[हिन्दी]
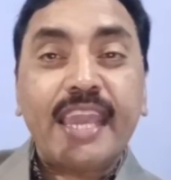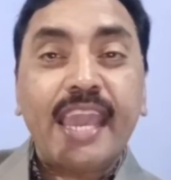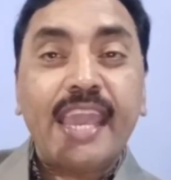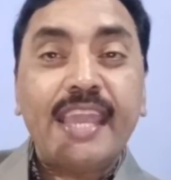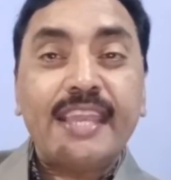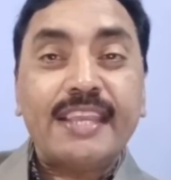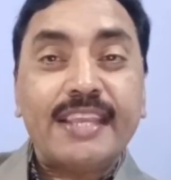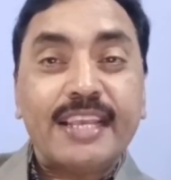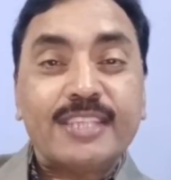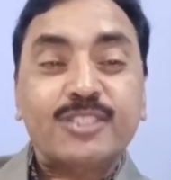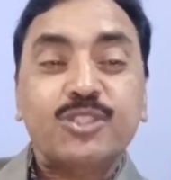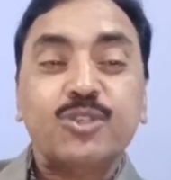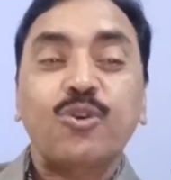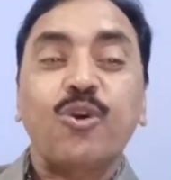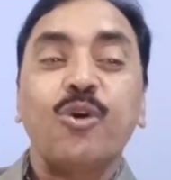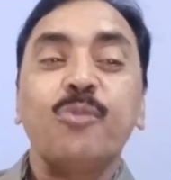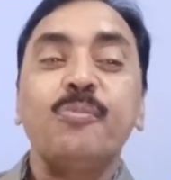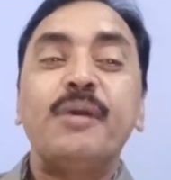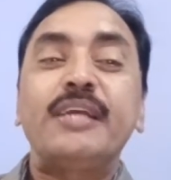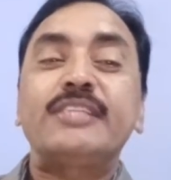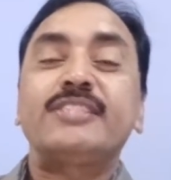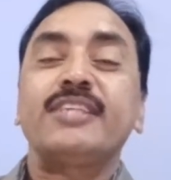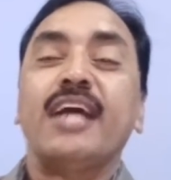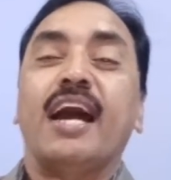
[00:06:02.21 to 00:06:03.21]
के यश को
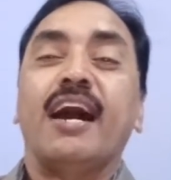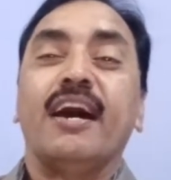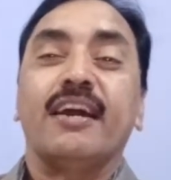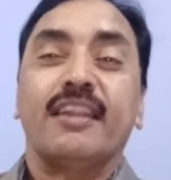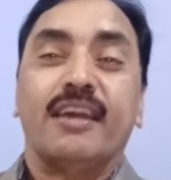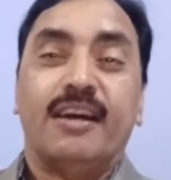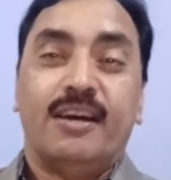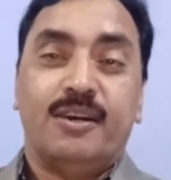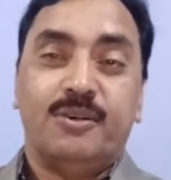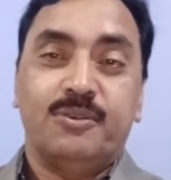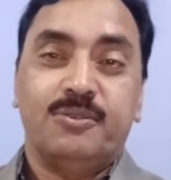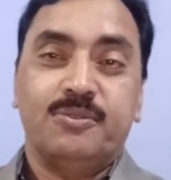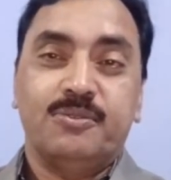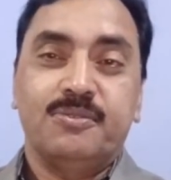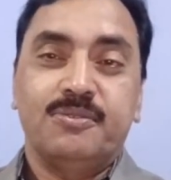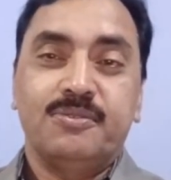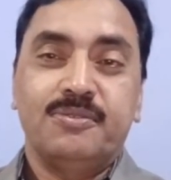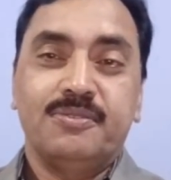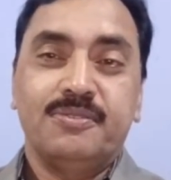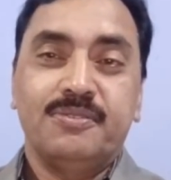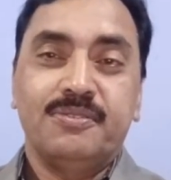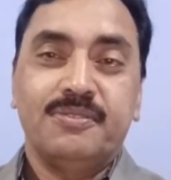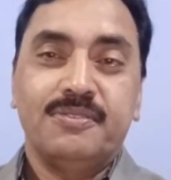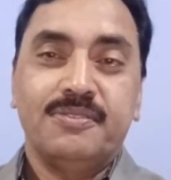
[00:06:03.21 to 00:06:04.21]
मैं चाह रहा हूं
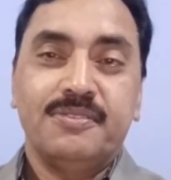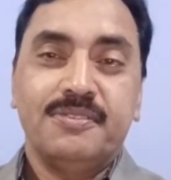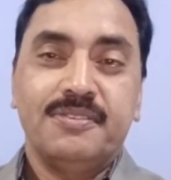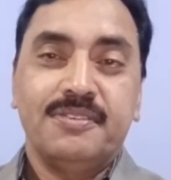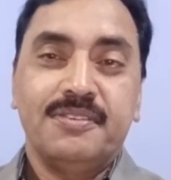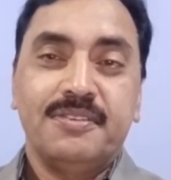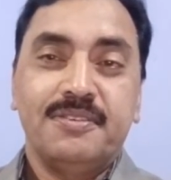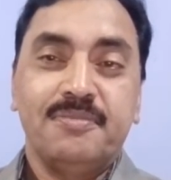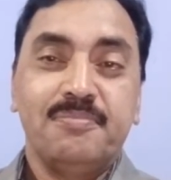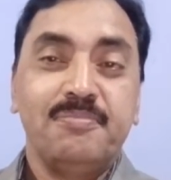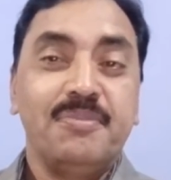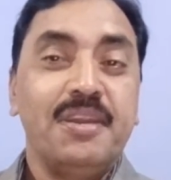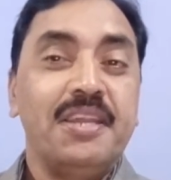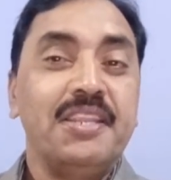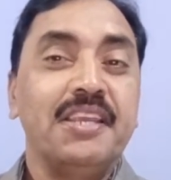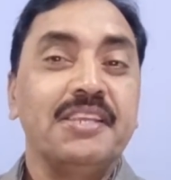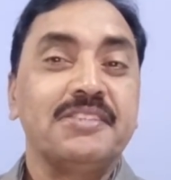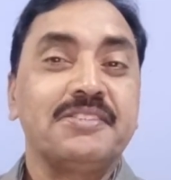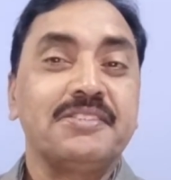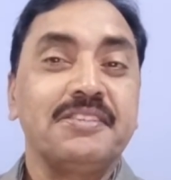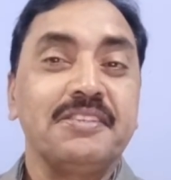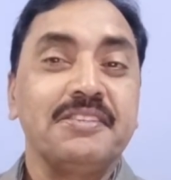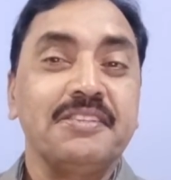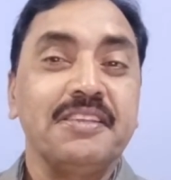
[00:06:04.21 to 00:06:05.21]
मेरी
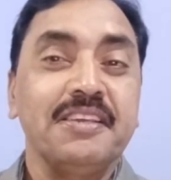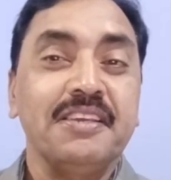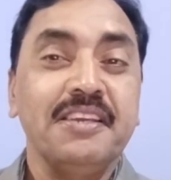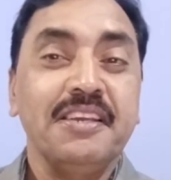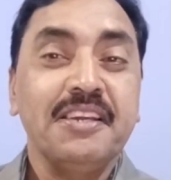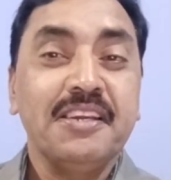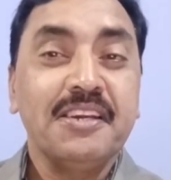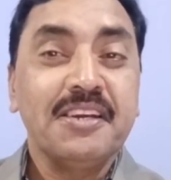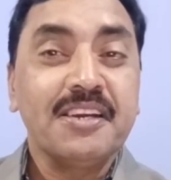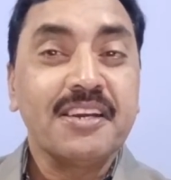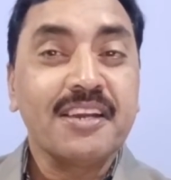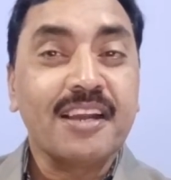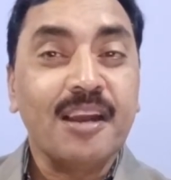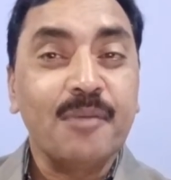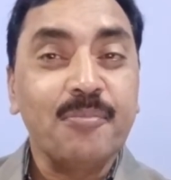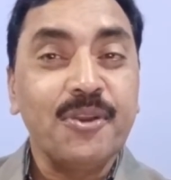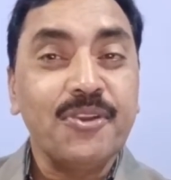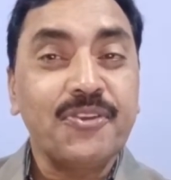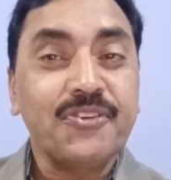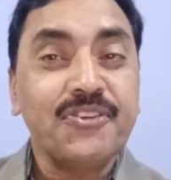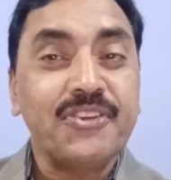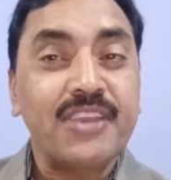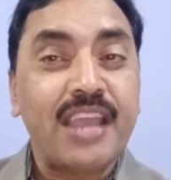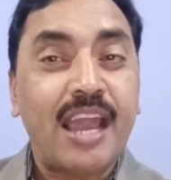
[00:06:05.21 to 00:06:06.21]
स्थिति
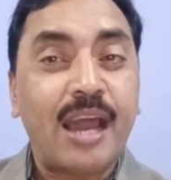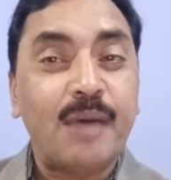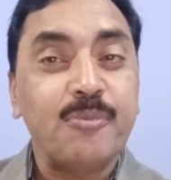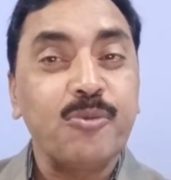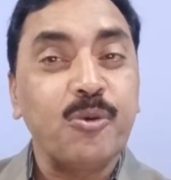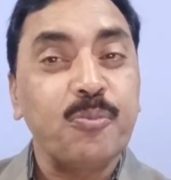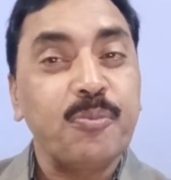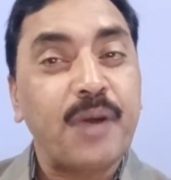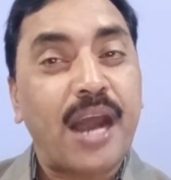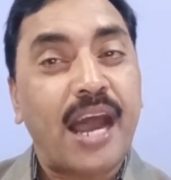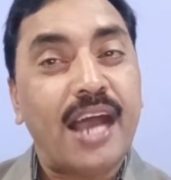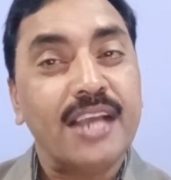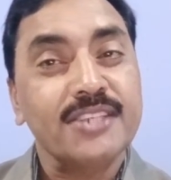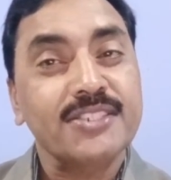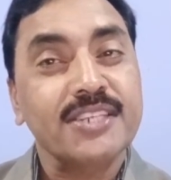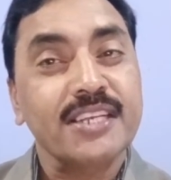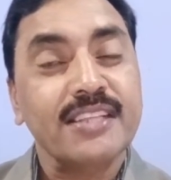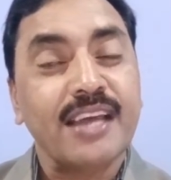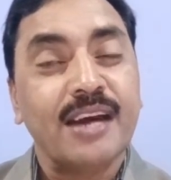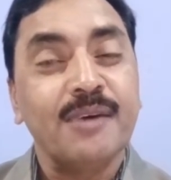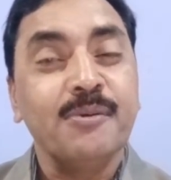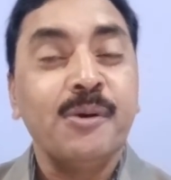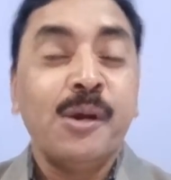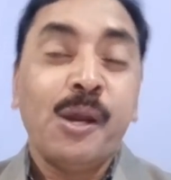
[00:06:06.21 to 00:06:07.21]
गमिष्याम
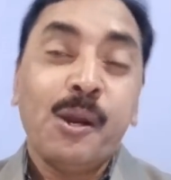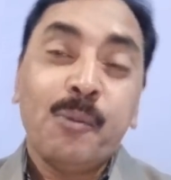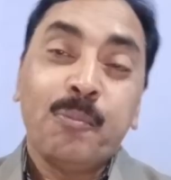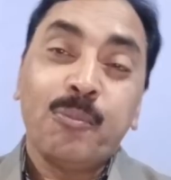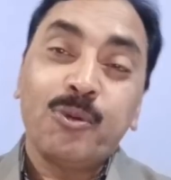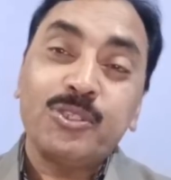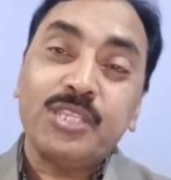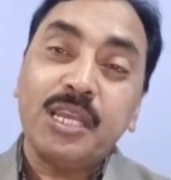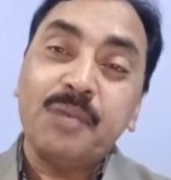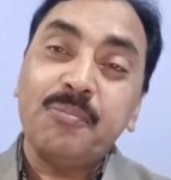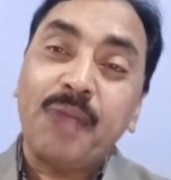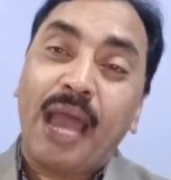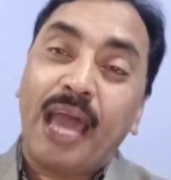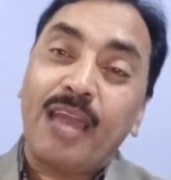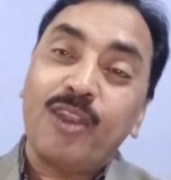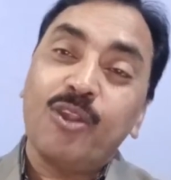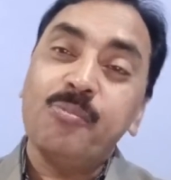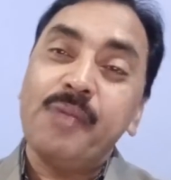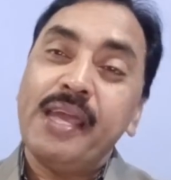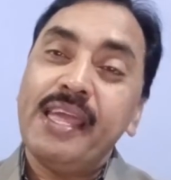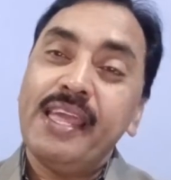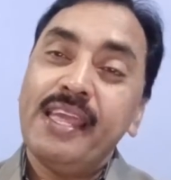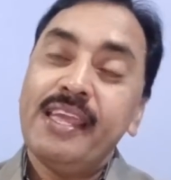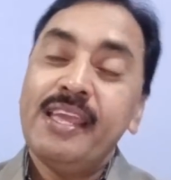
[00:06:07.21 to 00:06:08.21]
उपहास्यताम मुझे
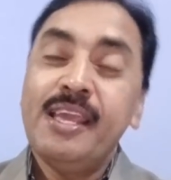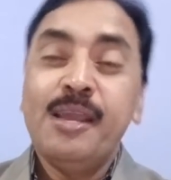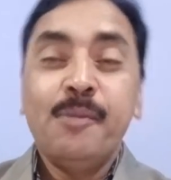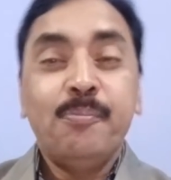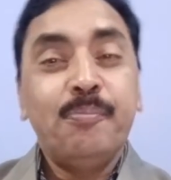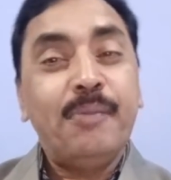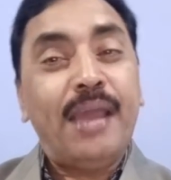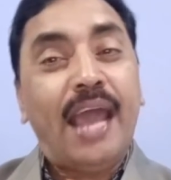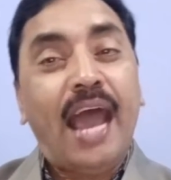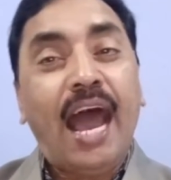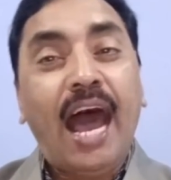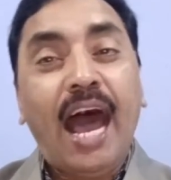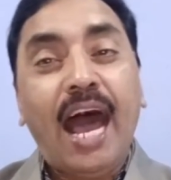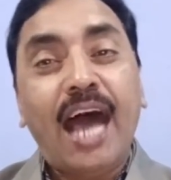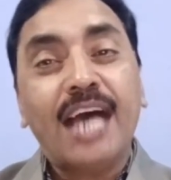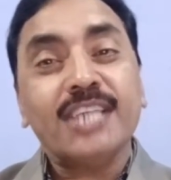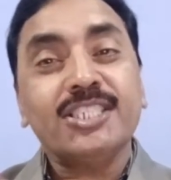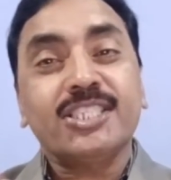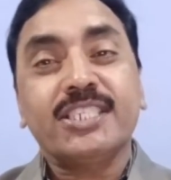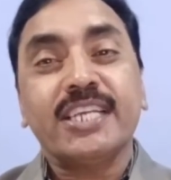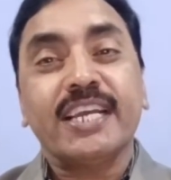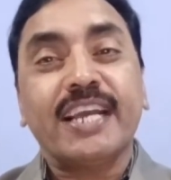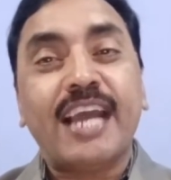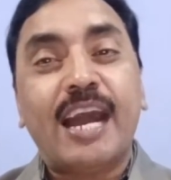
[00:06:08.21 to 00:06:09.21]
मालूम है मैं
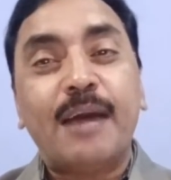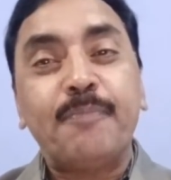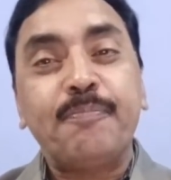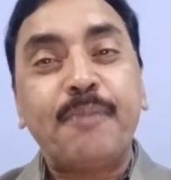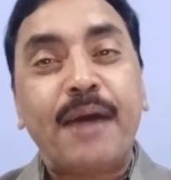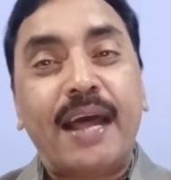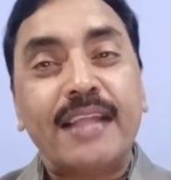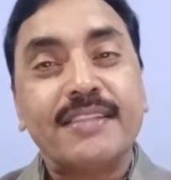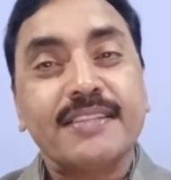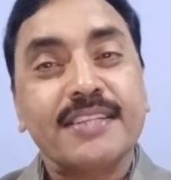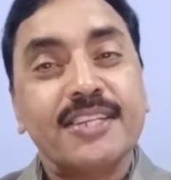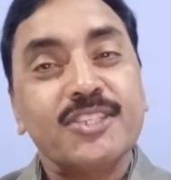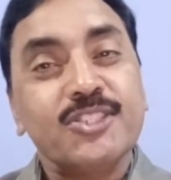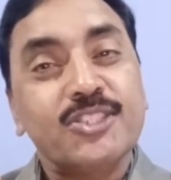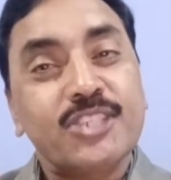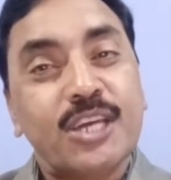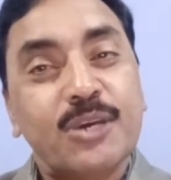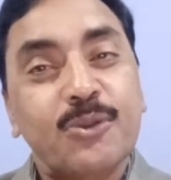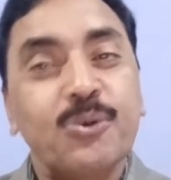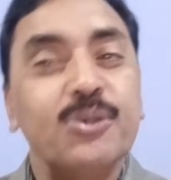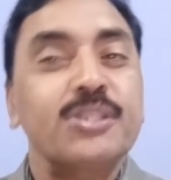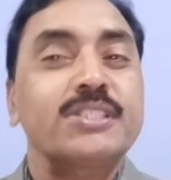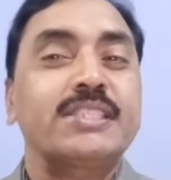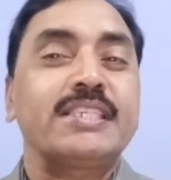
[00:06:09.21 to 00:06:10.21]
हास्य का पात्र
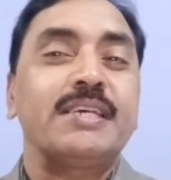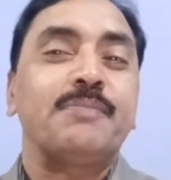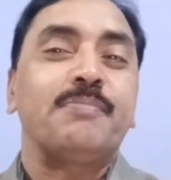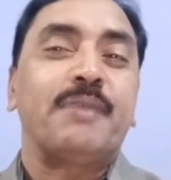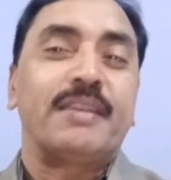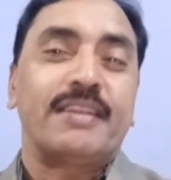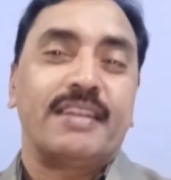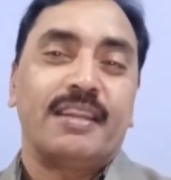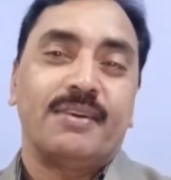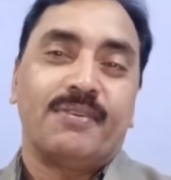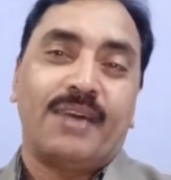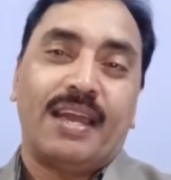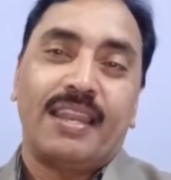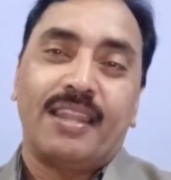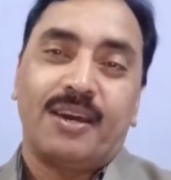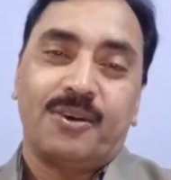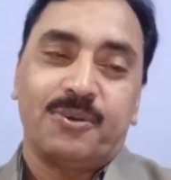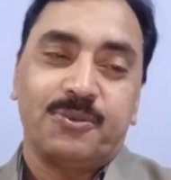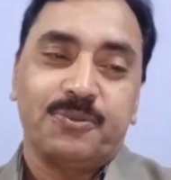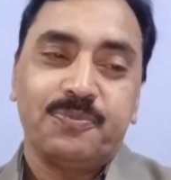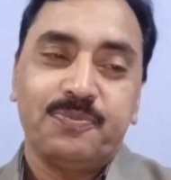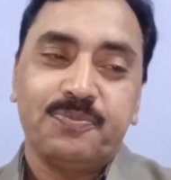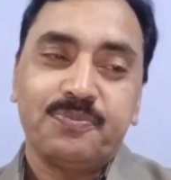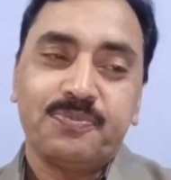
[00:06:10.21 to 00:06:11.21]
जरूर से बनने वाला हूं